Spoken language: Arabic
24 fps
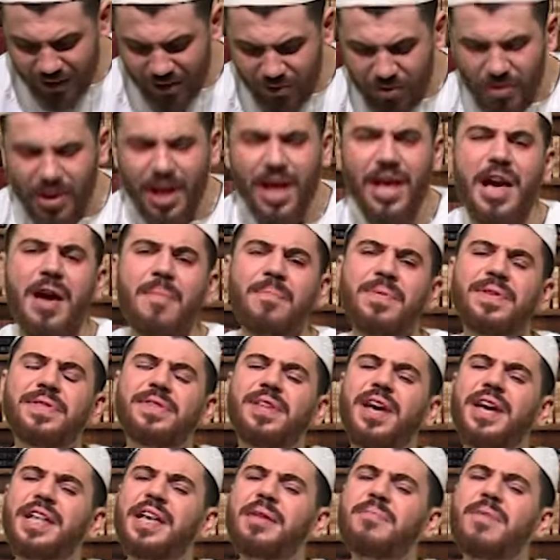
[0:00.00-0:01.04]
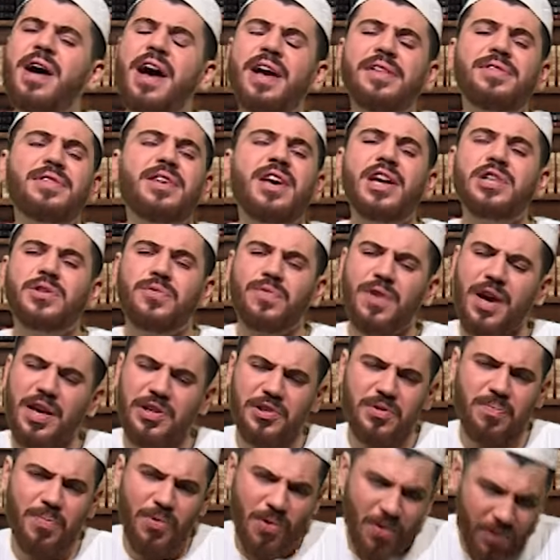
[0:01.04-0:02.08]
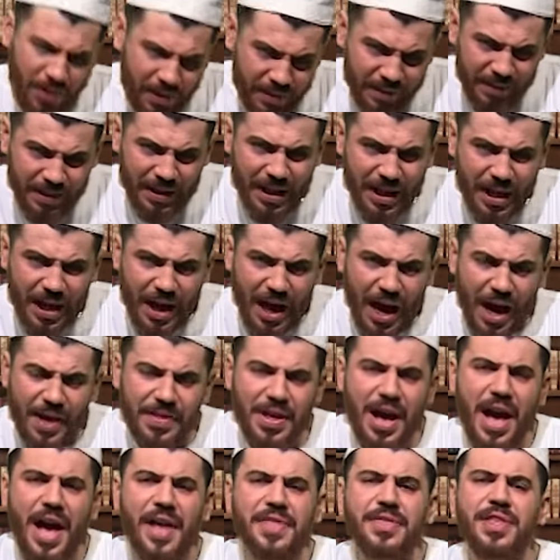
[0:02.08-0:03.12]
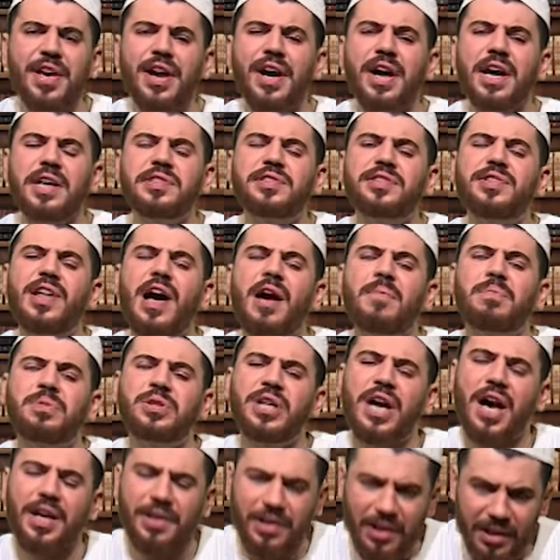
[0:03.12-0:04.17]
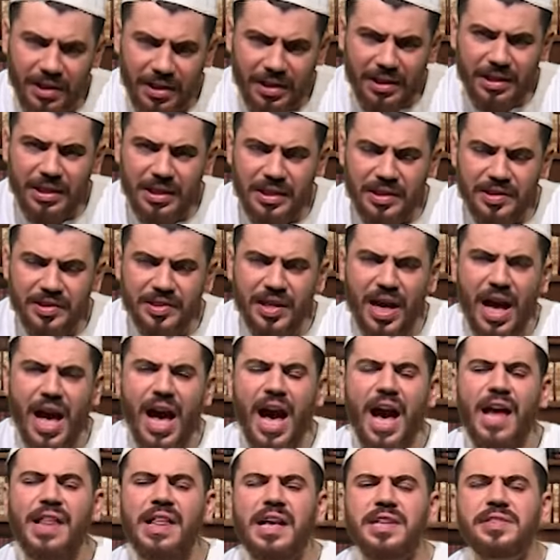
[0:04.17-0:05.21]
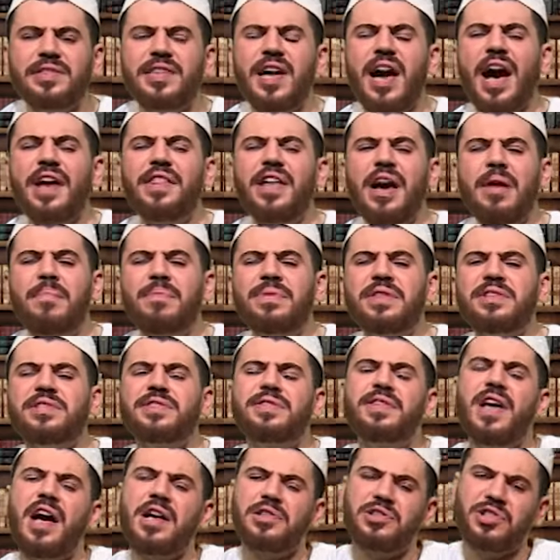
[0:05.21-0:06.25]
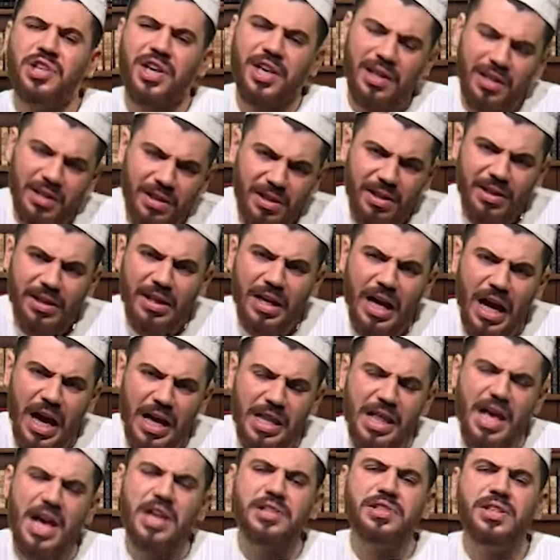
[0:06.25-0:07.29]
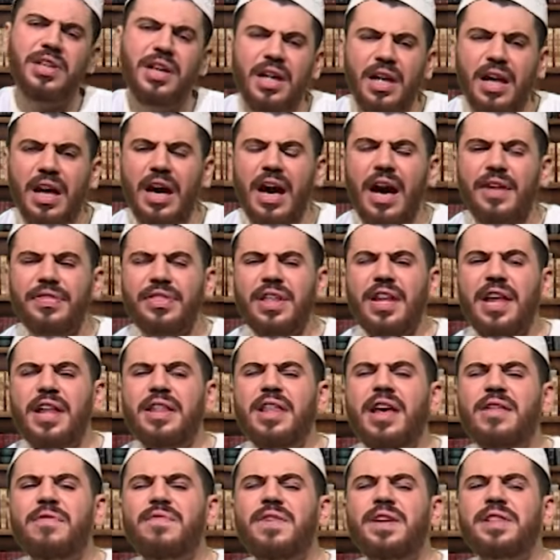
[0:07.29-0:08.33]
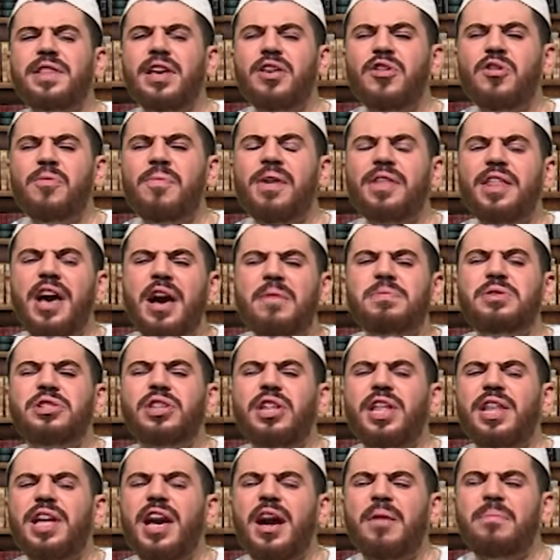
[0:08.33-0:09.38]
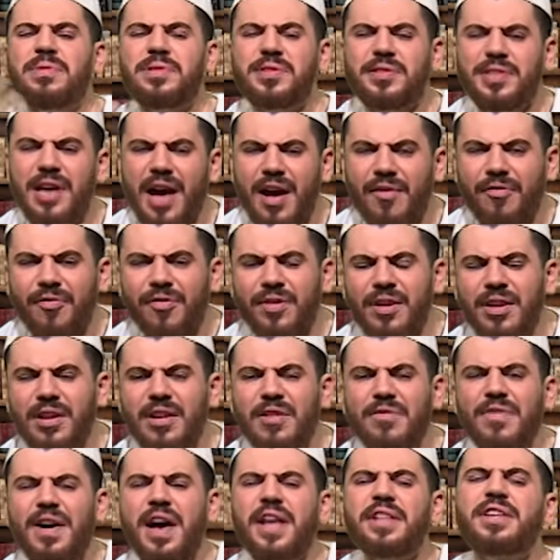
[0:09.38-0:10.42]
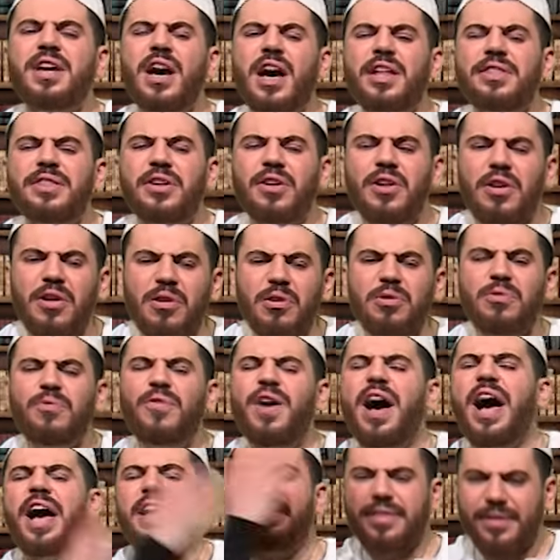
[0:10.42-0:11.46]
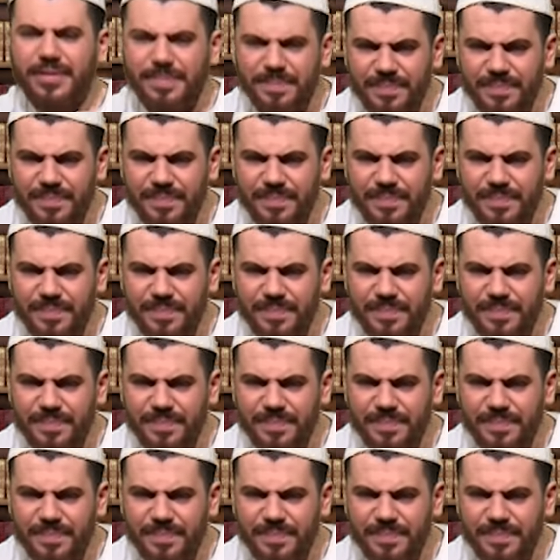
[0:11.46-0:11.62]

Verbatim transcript: قول يا بنتي أنا ما عنديش فيسبوك أنا عندي غير سناب شات ساعة على ساعة نحب نسناتشي علاش خاطر أنا الفيديو ما نحبش نريح بزاف 24 وتفحت